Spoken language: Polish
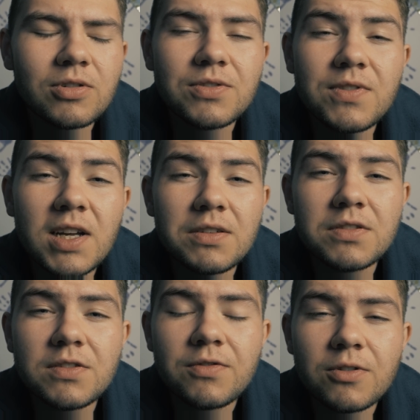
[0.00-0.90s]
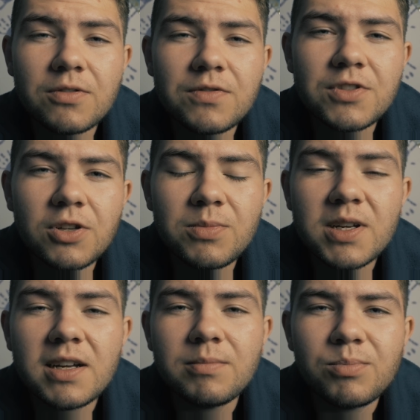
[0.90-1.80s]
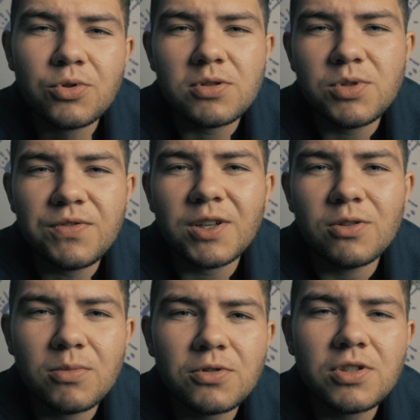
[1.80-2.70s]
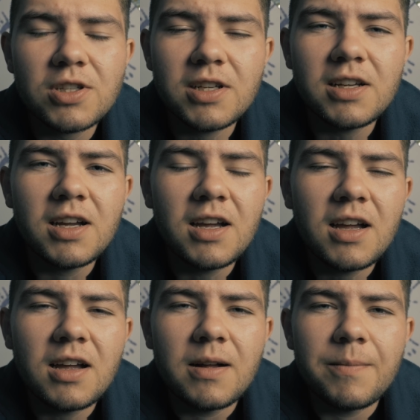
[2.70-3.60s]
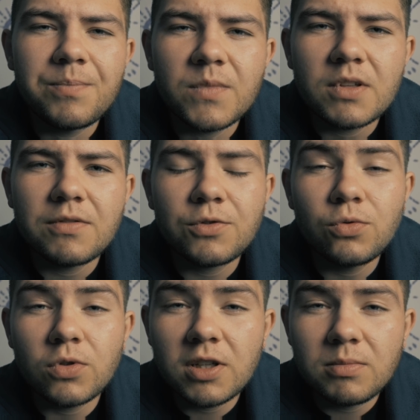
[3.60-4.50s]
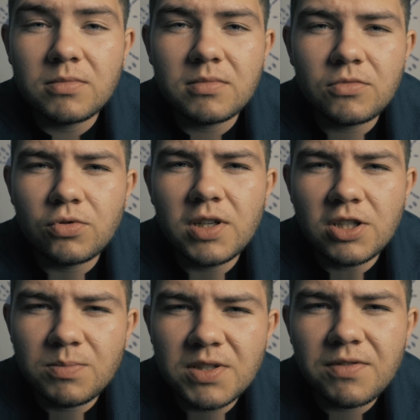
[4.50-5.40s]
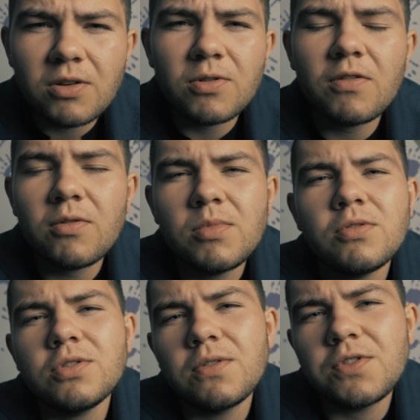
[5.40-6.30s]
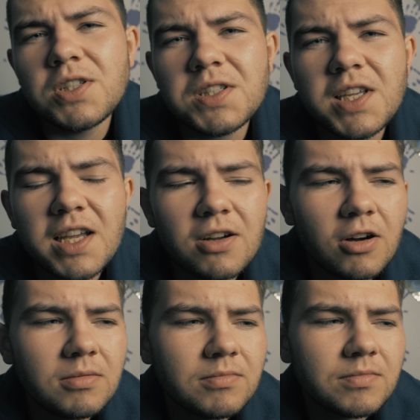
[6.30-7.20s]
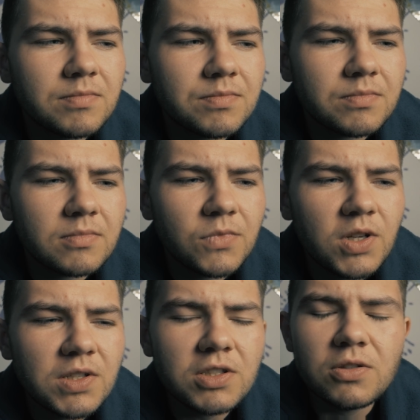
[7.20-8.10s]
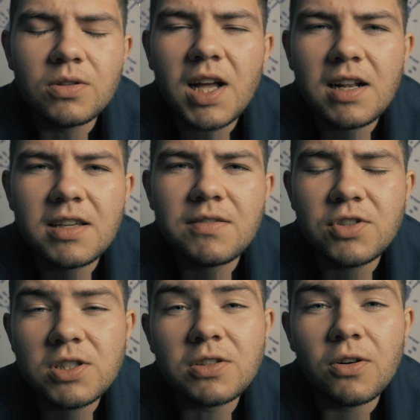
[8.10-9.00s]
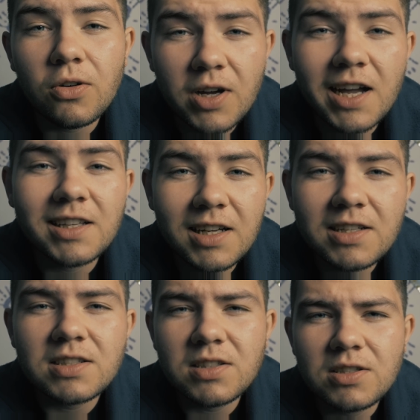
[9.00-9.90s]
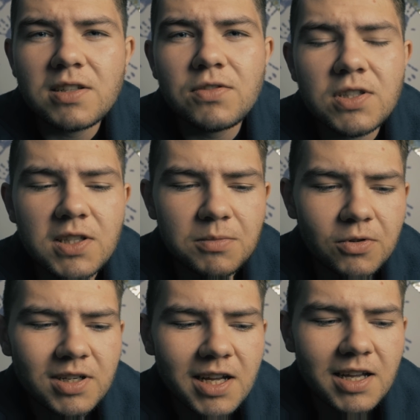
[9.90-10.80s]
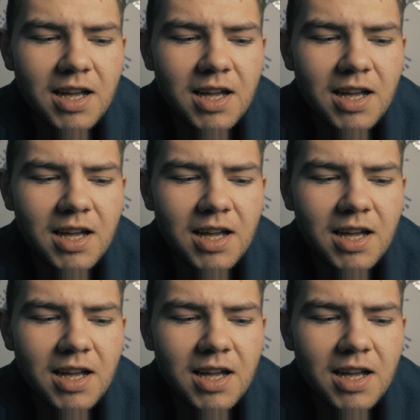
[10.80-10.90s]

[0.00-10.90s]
rozwijając w sobie poziom świadomości, w którym czujesz bezwarunkową miłość do wszystkiego, no jest ci totalnie wszystko ok, tak? Jest ci ze wszystkim ok.